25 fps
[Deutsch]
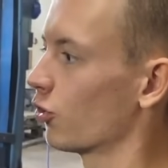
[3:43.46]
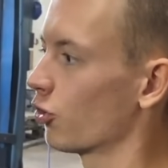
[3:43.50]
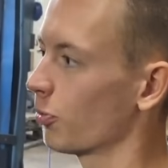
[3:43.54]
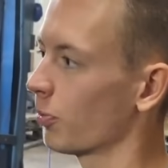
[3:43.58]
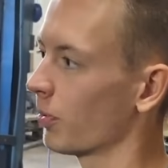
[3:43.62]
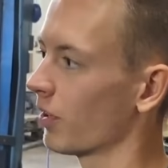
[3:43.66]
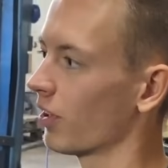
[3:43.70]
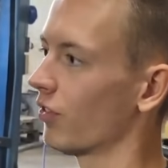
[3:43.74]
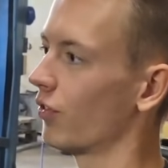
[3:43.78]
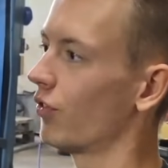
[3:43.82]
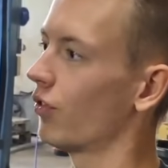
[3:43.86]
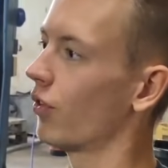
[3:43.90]

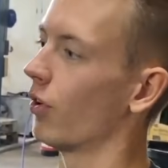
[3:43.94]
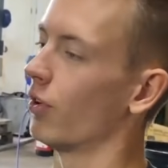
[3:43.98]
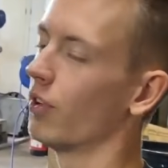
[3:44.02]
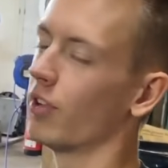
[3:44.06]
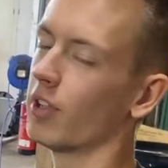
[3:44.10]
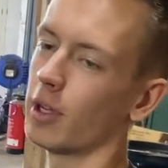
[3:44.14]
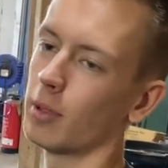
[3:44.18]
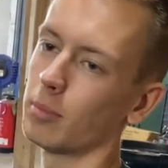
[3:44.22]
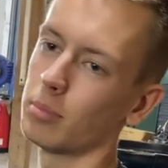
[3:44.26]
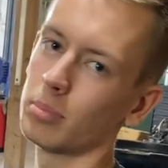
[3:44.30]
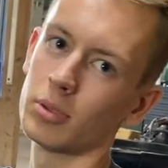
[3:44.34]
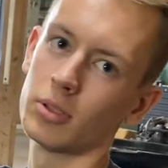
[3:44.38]
sprich Front
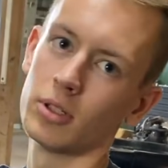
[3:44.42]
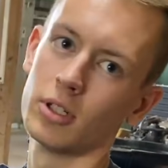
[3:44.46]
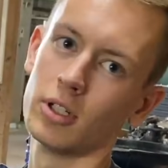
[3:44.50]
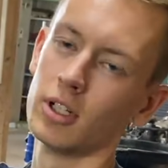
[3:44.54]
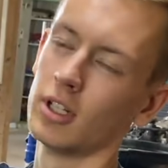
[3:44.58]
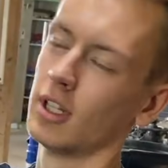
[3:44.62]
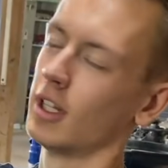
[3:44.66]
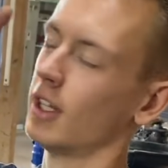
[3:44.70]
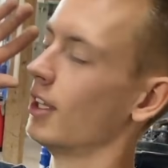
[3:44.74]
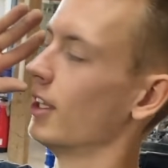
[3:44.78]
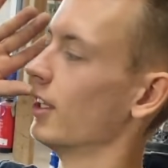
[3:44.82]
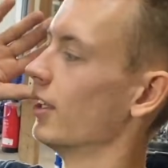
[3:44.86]
ab,
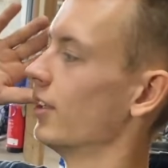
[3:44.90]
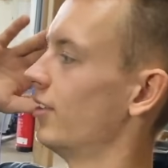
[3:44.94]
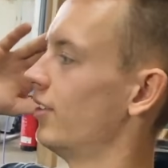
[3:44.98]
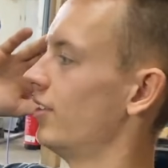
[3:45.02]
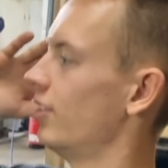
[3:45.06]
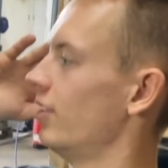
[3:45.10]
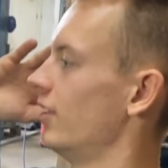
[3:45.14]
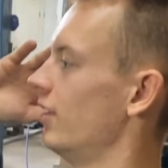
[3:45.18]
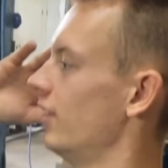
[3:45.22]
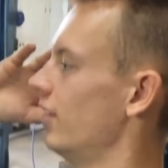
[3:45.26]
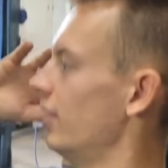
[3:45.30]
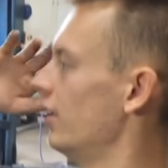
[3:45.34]

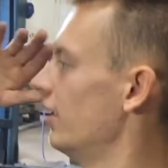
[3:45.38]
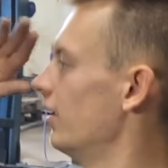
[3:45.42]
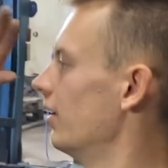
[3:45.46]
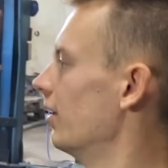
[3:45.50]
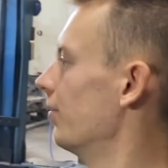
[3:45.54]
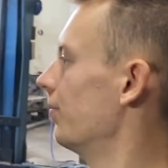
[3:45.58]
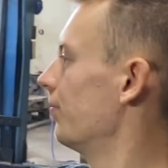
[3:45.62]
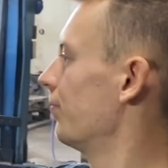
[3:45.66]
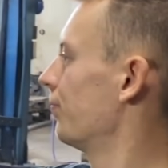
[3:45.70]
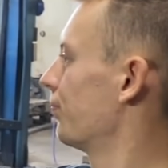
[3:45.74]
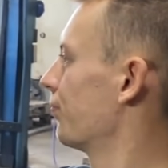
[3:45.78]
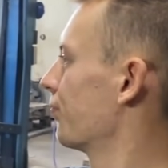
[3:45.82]
die, ja.
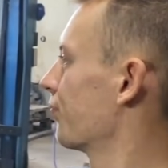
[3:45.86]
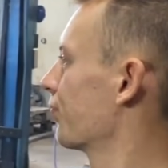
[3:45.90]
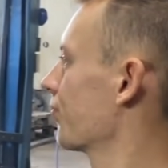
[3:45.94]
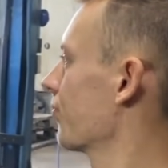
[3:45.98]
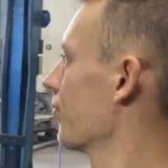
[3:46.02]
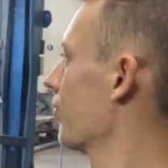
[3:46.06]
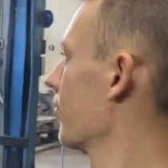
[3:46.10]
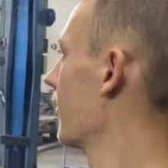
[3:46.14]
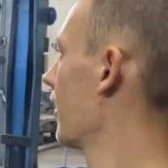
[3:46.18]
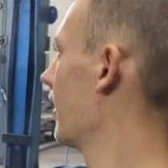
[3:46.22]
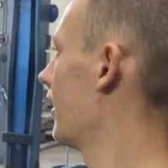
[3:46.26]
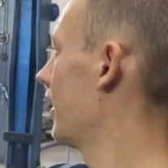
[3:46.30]

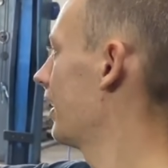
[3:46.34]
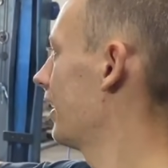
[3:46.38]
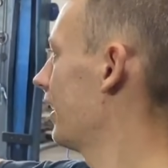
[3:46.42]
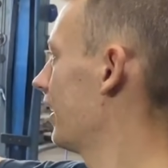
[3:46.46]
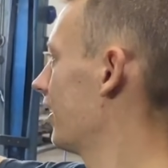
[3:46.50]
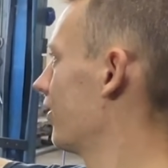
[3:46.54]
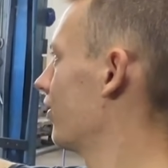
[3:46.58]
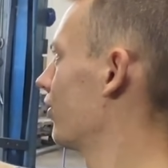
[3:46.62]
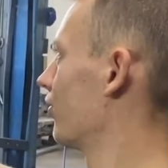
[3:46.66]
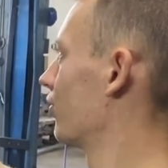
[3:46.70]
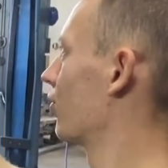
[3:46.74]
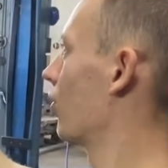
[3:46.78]
die
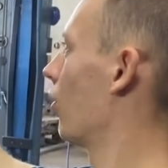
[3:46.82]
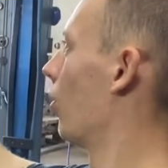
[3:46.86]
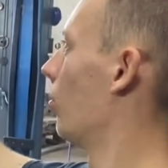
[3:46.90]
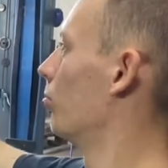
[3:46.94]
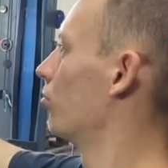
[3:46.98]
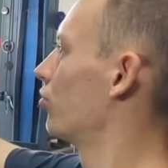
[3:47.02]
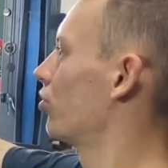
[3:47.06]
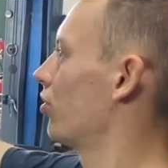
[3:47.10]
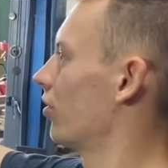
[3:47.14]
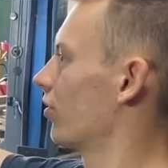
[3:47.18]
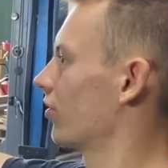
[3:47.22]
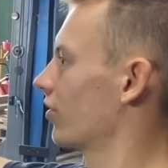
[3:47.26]
ganzen
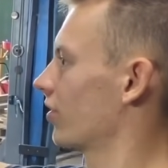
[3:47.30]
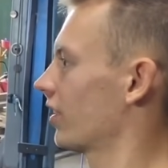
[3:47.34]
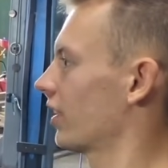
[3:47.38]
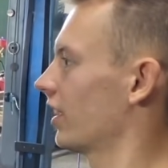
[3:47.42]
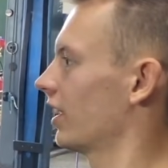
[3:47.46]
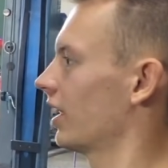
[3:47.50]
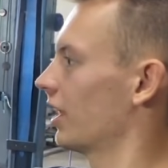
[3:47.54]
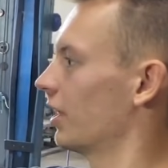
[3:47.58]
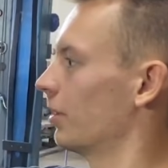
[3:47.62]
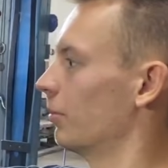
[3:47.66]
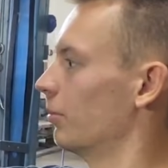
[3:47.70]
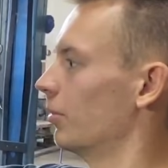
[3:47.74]
Schrauben,
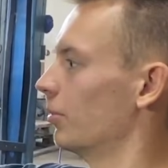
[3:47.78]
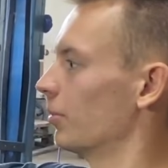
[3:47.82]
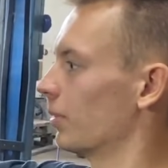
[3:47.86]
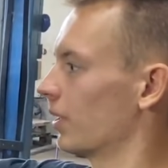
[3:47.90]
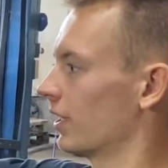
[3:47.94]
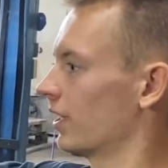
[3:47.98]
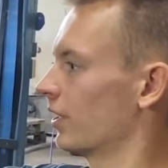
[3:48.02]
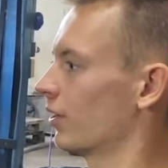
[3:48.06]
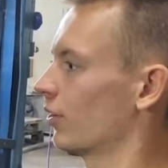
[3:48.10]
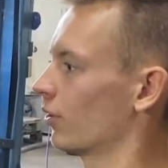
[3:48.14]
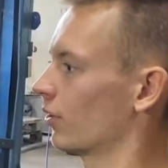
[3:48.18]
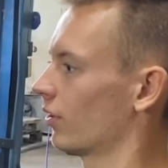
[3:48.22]
Schlossträger, damit man
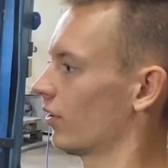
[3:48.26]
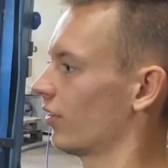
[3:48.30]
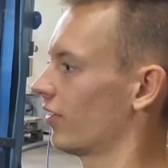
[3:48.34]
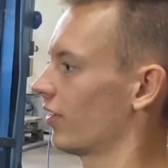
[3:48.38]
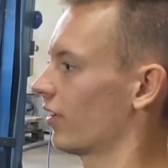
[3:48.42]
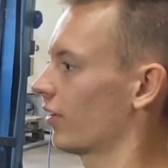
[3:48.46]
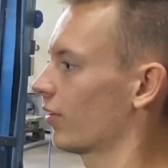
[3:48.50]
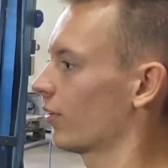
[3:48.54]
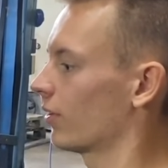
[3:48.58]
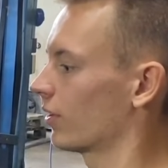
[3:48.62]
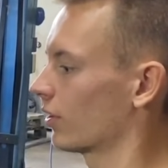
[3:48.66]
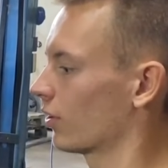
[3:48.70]
an den
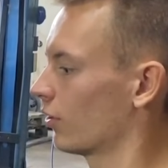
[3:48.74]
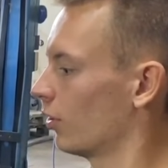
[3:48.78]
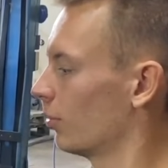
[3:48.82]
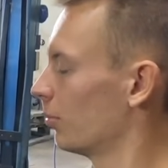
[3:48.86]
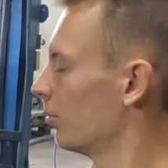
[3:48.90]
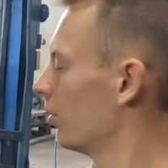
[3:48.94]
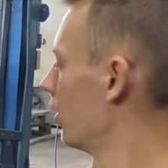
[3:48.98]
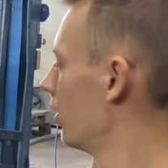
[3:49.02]
Kondensator rankommt.